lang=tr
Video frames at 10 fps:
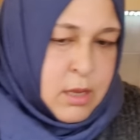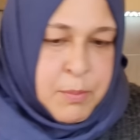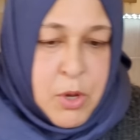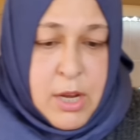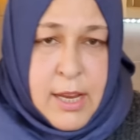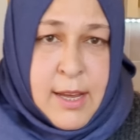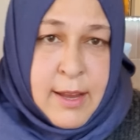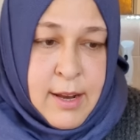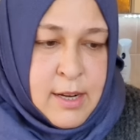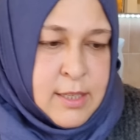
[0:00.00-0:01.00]
Böyle
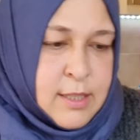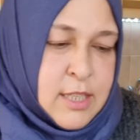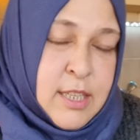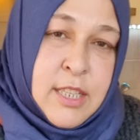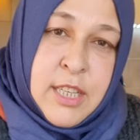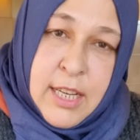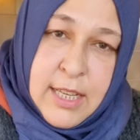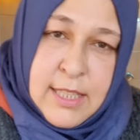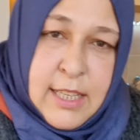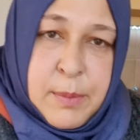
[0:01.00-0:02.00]
yani arkadaşlar
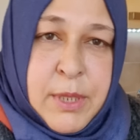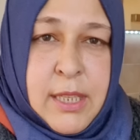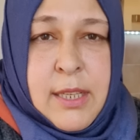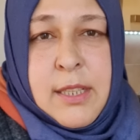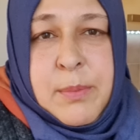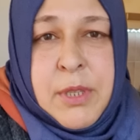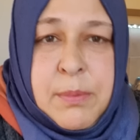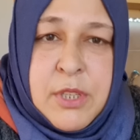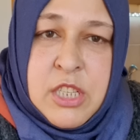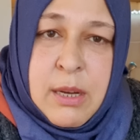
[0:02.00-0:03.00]
çerezlerimi de dediğim
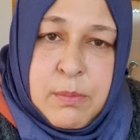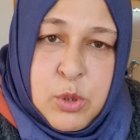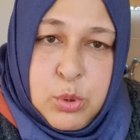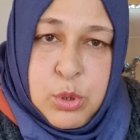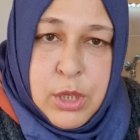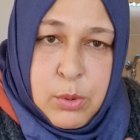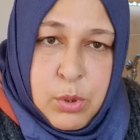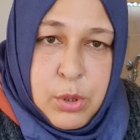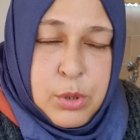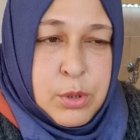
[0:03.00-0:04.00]
gibi cam kutuya
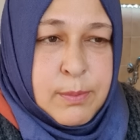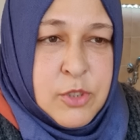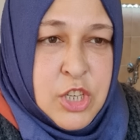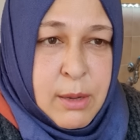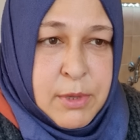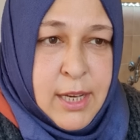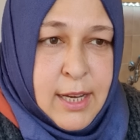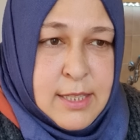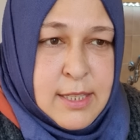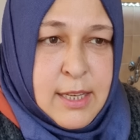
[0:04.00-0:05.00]
koydum. Cam
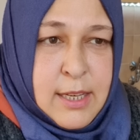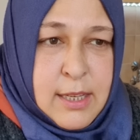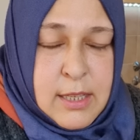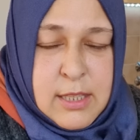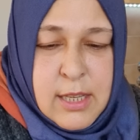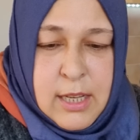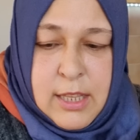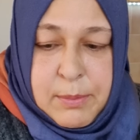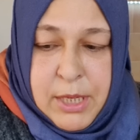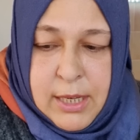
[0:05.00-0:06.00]
kaseye
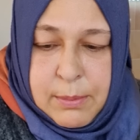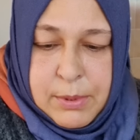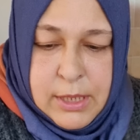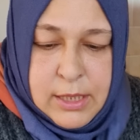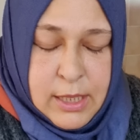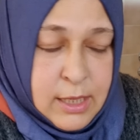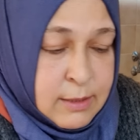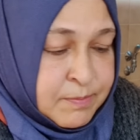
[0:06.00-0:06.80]
saklama kaplarına.